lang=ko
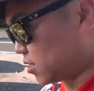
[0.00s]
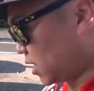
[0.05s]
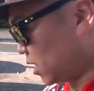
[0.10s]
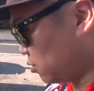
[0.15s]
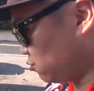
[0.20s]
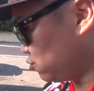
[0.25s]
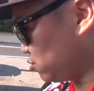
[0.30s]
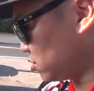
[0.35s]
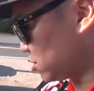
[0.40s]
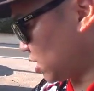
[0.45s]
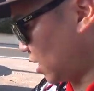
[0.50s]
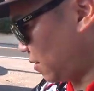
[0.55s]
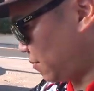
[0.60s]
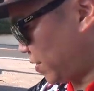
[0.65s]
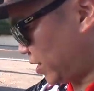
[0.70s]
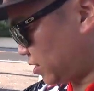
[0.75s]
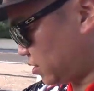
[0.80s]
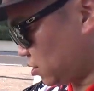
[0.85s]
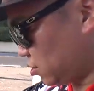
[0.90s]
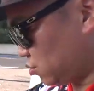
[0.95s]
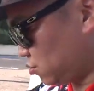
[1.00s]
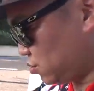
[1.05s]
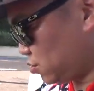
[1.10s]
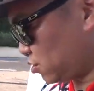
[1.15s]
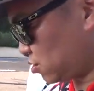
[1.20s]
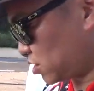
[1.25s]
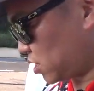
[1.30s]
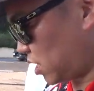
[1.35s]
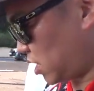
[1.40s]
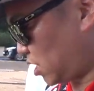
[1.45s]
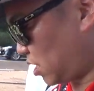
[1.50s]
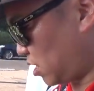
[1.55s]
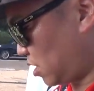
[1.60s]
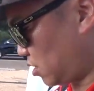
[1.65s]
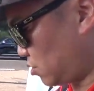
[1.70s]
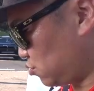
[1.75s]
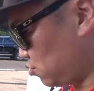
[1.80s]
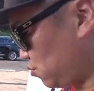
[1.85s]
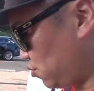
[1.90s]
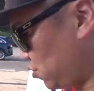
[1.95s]
카울을 다 벗겨 놓은
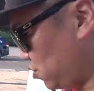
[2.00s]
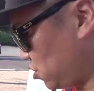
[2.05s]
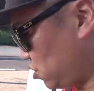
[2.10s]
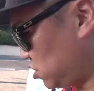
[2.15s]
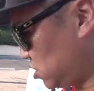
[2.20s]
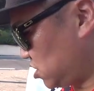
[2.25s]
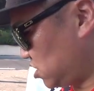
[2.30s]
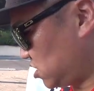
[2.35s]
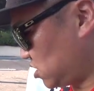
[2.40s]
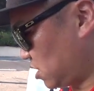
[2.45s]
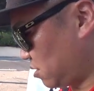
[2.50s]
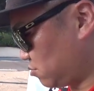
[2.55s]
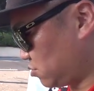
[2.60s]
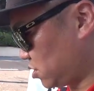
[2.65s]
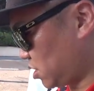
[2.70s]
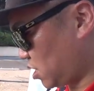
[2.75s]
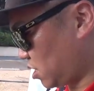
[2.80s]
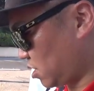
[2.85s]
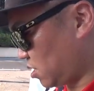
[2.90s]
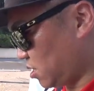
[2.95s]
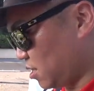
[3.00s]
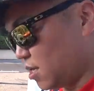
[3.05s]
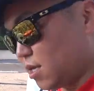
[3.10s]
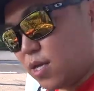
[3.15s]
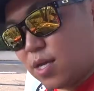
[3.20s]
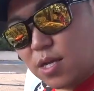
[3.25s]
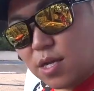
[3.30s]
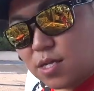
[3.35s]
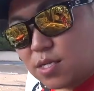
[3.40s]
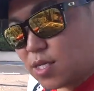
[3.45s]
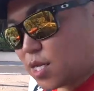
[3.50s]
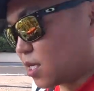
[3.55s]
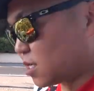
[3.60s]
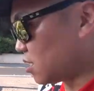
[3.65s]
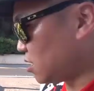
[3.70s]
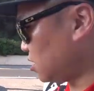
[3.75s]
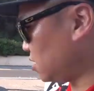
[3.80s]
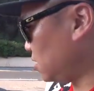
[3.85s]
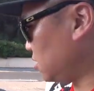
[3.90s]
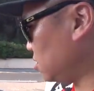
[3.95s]
형태로 보여지기 때문에
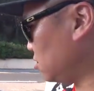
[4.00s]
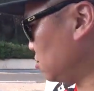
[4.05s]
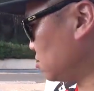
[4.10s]
딱히